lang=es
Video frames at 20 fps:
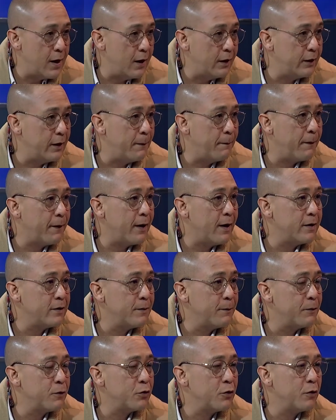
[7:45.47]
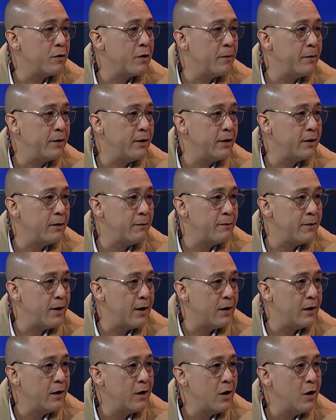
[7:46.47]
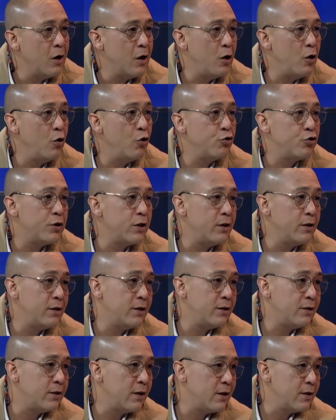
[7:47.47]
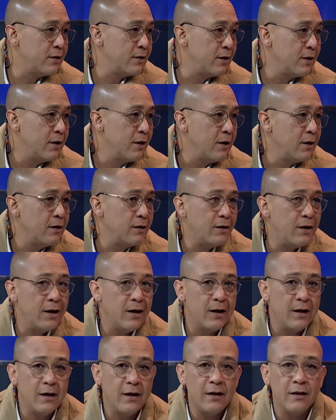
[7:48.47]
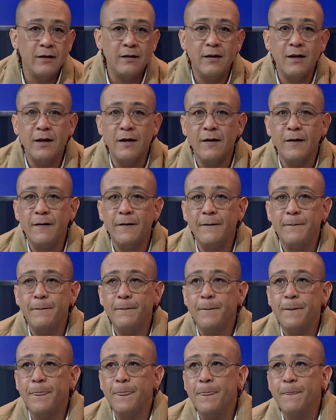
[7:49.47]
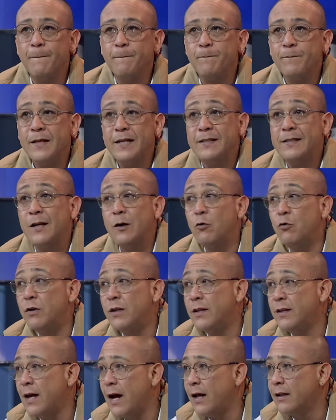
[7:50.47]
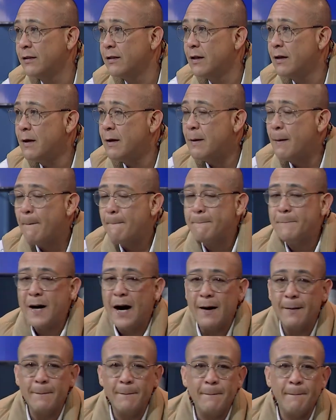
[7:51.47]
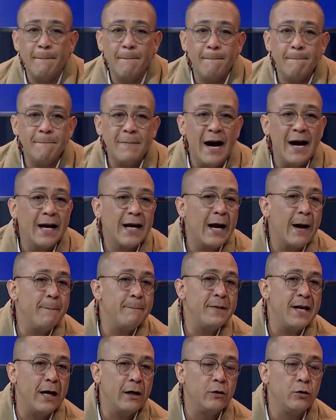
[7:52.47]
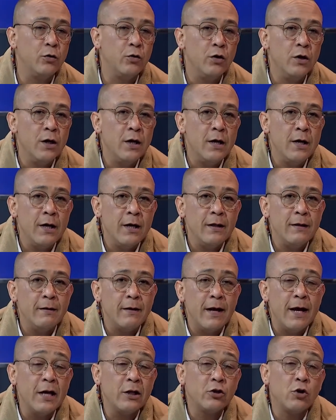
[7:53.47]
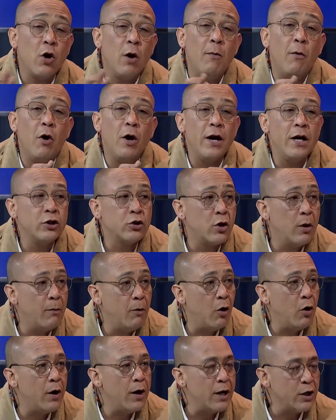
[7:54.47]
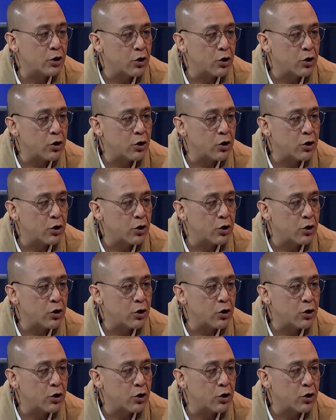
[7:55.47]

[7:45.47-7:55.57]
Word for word: y al dispararse, pues obviamente también los índices de, de, de seguridad van, van cambiando. Pero, es como, hay algo